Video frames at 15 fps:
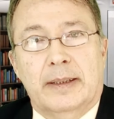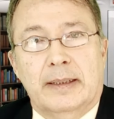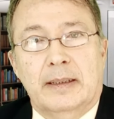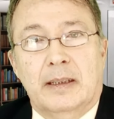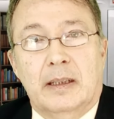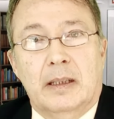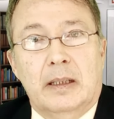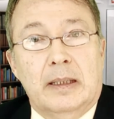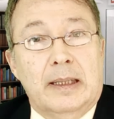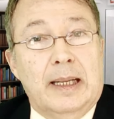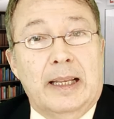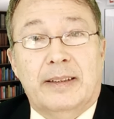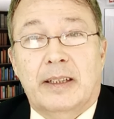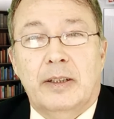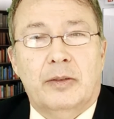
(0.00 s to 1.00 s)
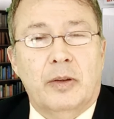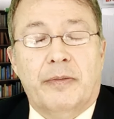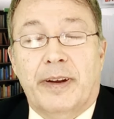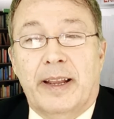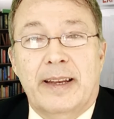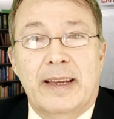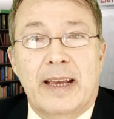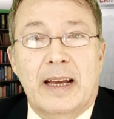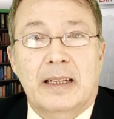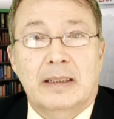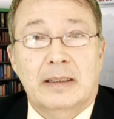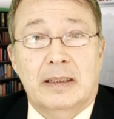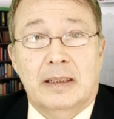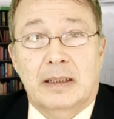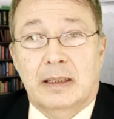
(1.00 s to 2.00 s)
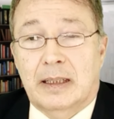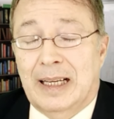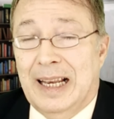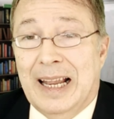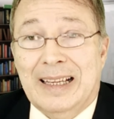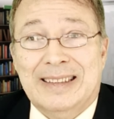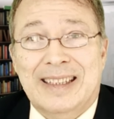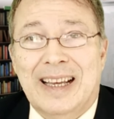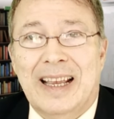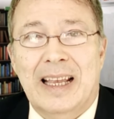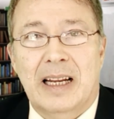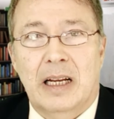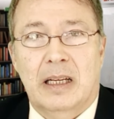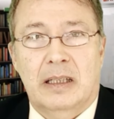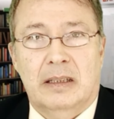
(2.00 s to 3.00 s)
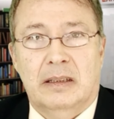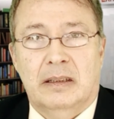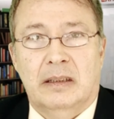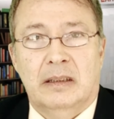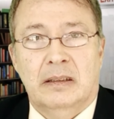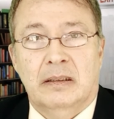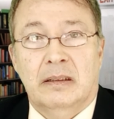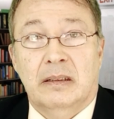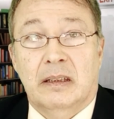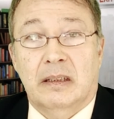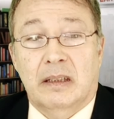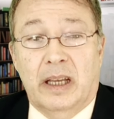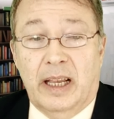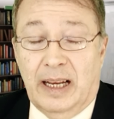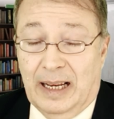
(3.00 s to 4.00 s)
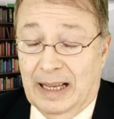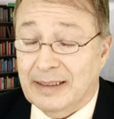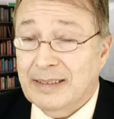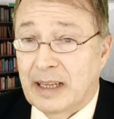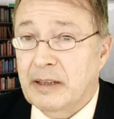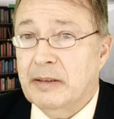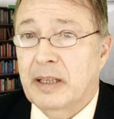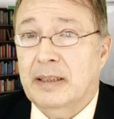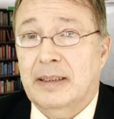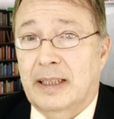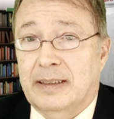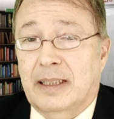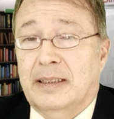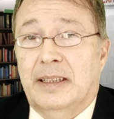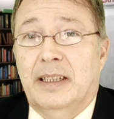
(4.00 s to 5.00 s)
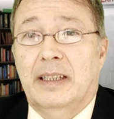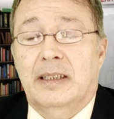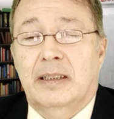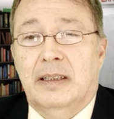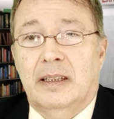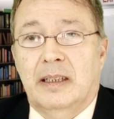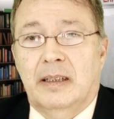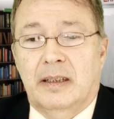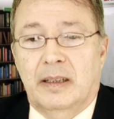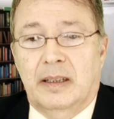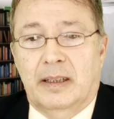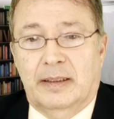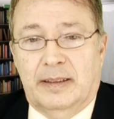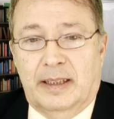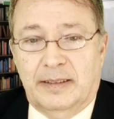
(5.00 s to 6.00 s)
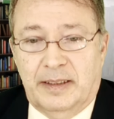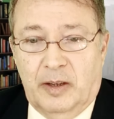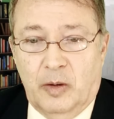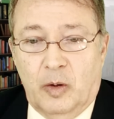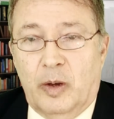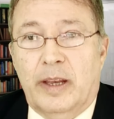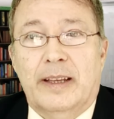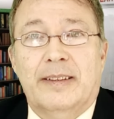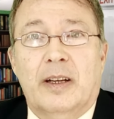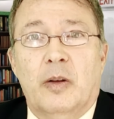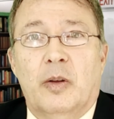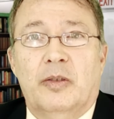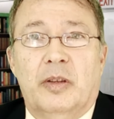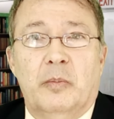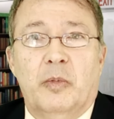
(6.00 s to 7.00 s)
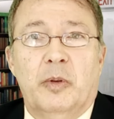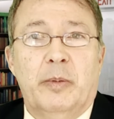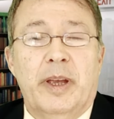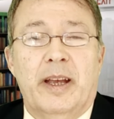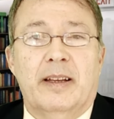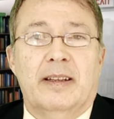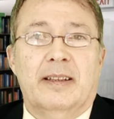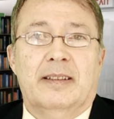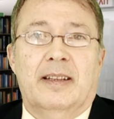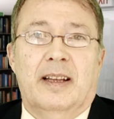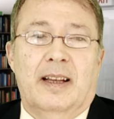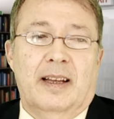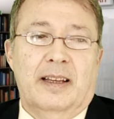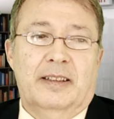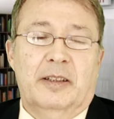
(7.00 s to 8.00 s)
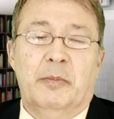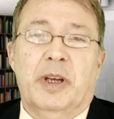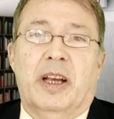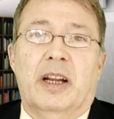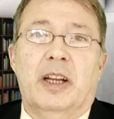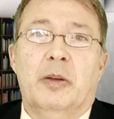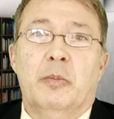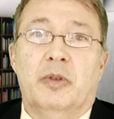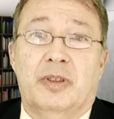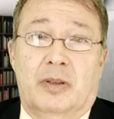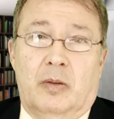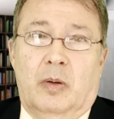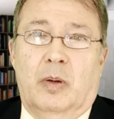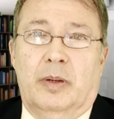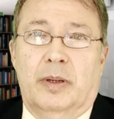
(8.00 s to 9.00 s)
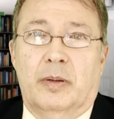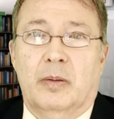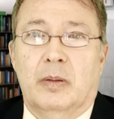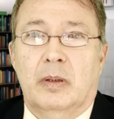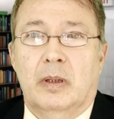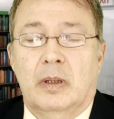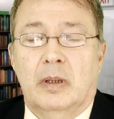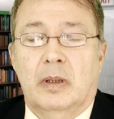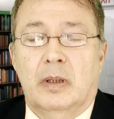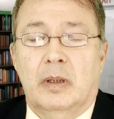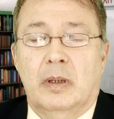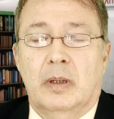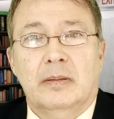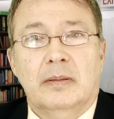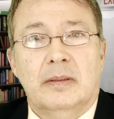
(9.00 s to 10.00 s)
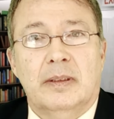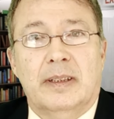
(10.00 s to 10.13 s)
¿eh? La esquizofrenia, la ceguera, en las sectas es así. En psicología se conoce muy bien esta, este mecanismo psicológico, ¿no?